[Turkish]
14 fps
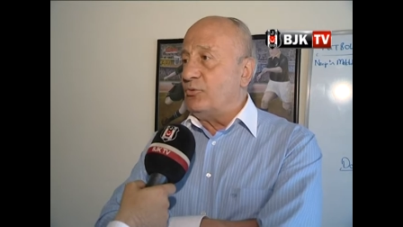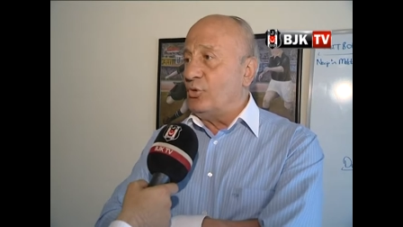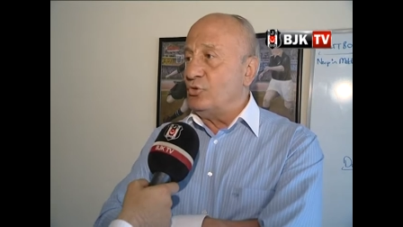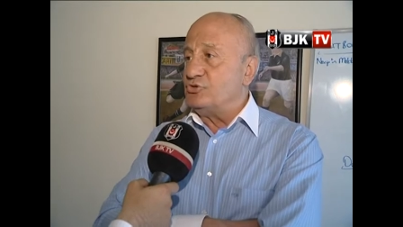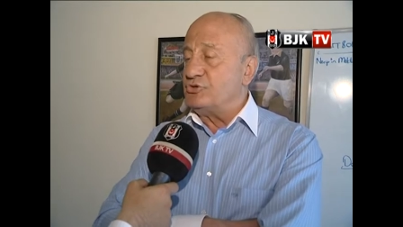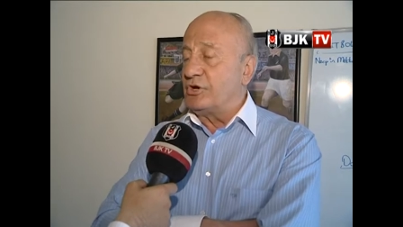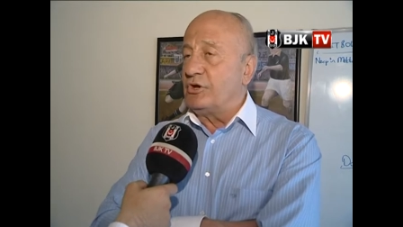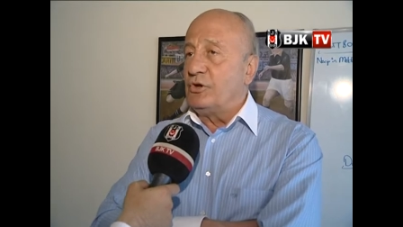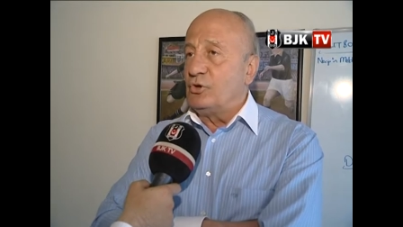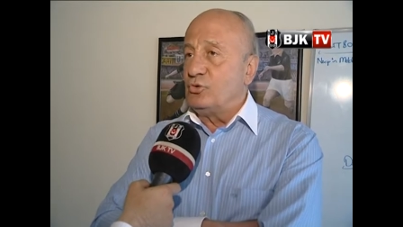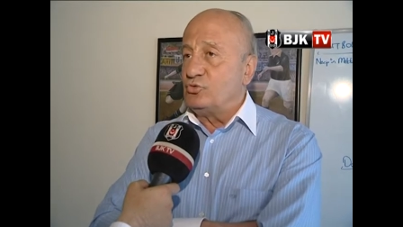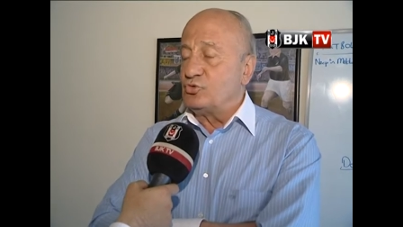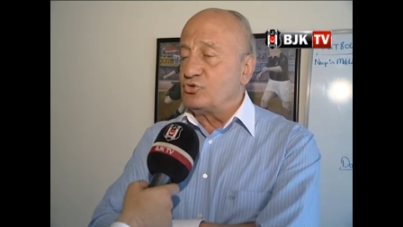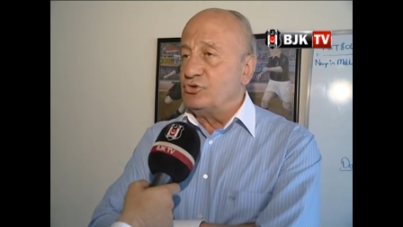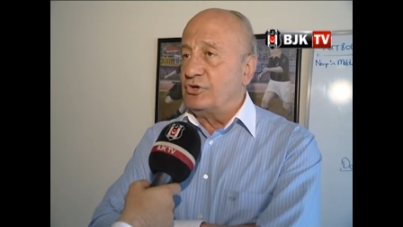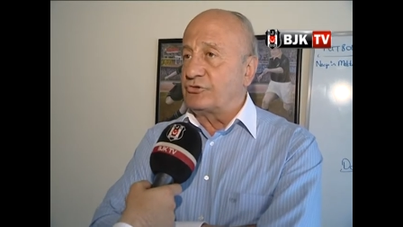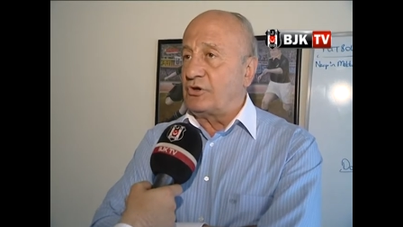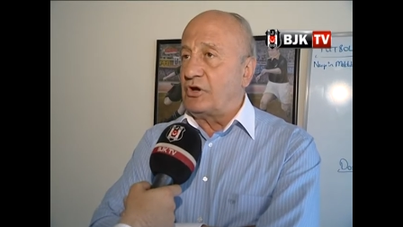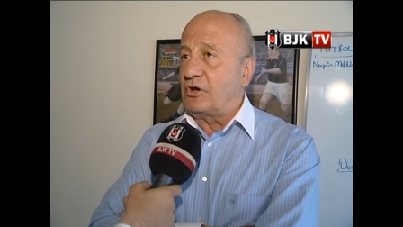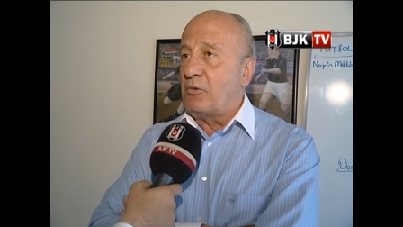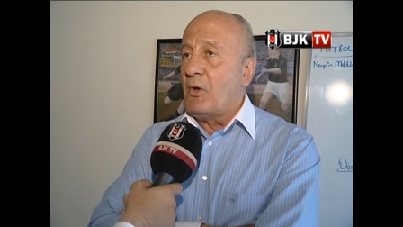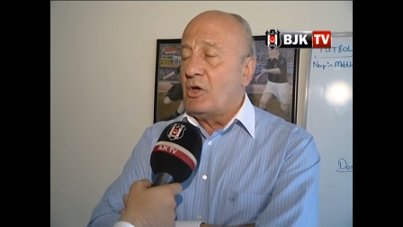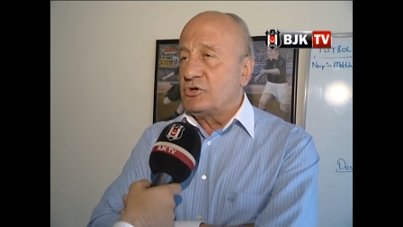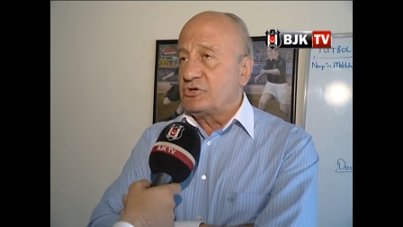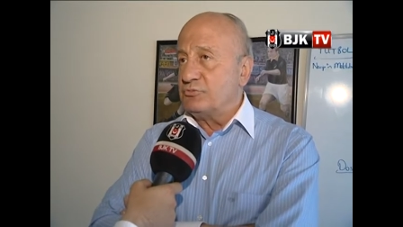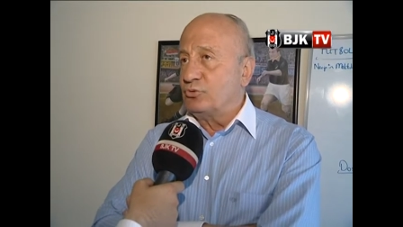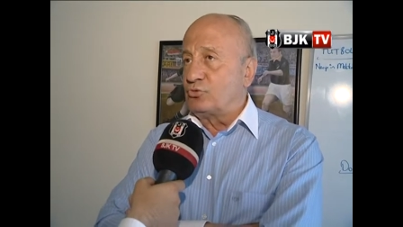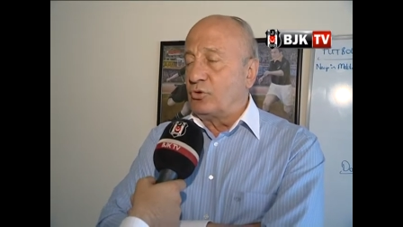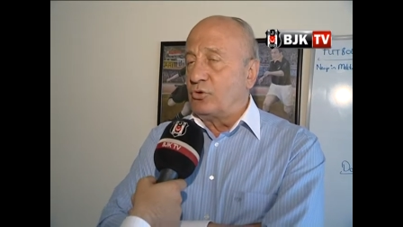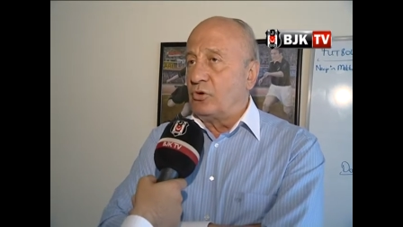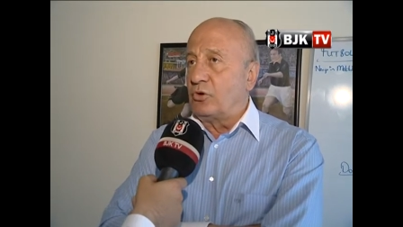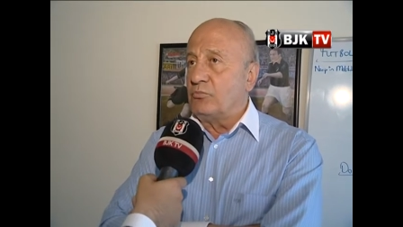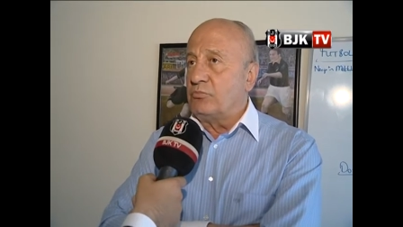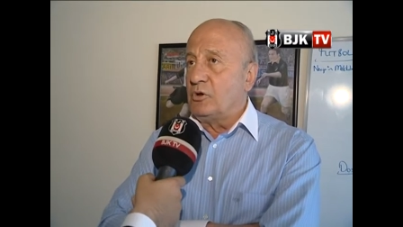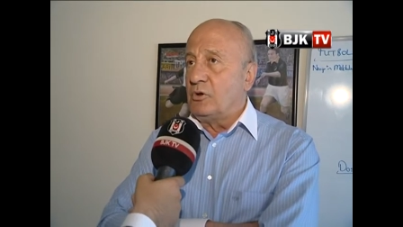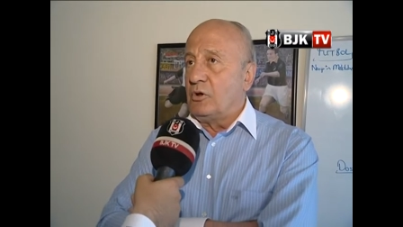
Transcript: önce düşünce sanki. Şimdi soruyorum.